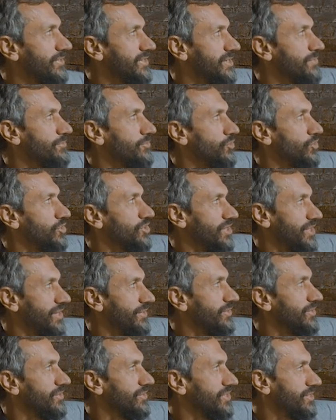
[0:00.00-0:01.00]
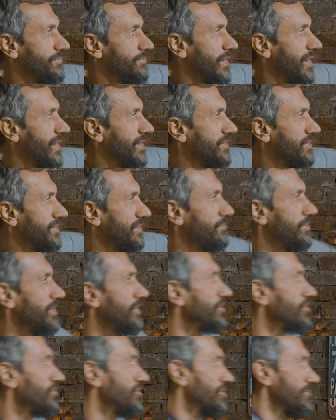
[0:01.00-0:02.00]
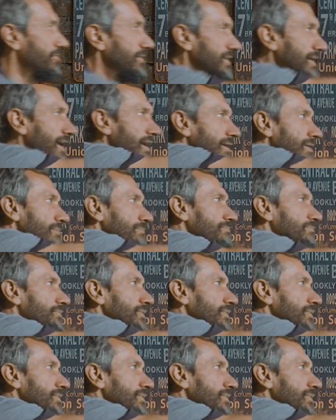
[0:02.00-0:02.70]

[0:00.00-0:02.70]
асимптотике ведет себя не менее, чем вот так.